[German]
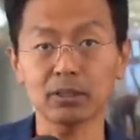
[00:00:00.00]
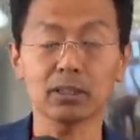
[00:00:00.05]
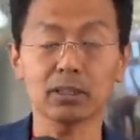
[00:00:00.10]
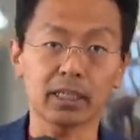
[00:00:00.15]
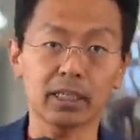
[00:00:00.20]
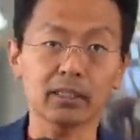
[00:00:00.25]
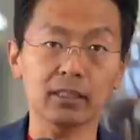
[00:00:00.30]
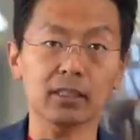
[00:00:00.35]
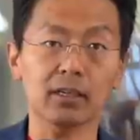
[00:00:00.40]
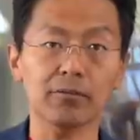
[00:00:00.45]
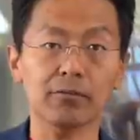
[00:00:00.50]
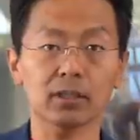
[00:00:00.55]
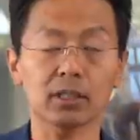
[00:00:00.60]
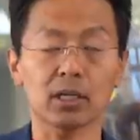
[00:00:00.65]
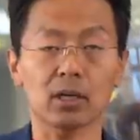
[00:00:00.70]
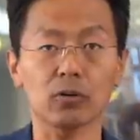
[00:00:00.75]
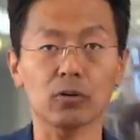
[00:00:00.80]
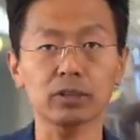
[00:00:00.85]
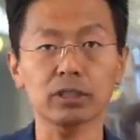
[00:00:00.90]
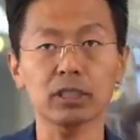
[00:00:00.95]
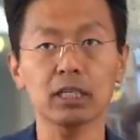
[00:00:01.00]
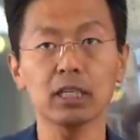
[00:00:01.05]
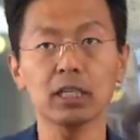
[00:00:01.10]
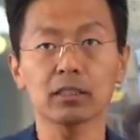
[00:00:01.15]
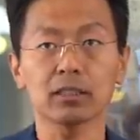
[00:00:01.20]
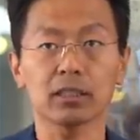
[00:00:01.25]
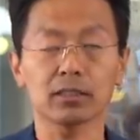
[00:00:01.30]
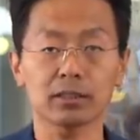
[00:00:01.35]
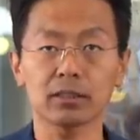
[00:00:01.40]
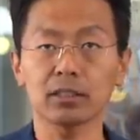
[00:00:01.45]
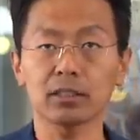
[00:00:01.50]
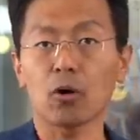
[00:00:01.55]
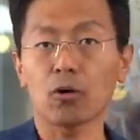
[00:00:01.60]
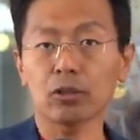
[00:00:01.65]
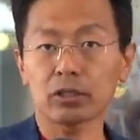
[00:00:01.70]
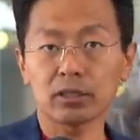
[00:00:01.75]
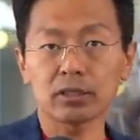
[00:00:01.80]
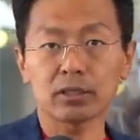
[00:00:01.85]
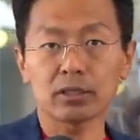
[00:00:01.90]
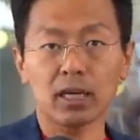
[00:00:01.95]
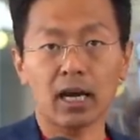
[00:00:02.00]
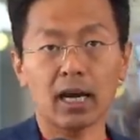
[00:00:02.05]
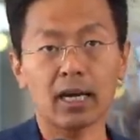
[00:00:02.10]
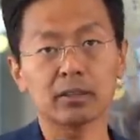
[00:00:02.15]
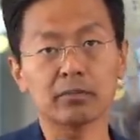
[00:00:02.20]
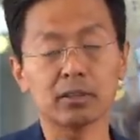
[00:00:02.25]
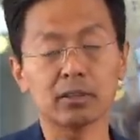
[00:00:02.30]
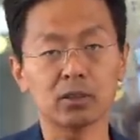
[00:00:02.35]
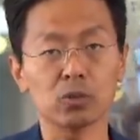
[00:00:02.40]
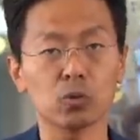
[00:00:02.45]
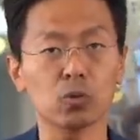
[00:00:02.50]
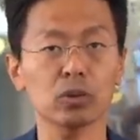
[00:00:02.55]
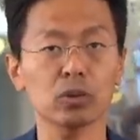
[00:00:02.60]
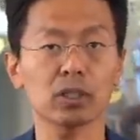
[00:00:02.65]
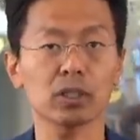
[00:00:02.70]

Die gehen davon aus, dass sie auch diese eine Million,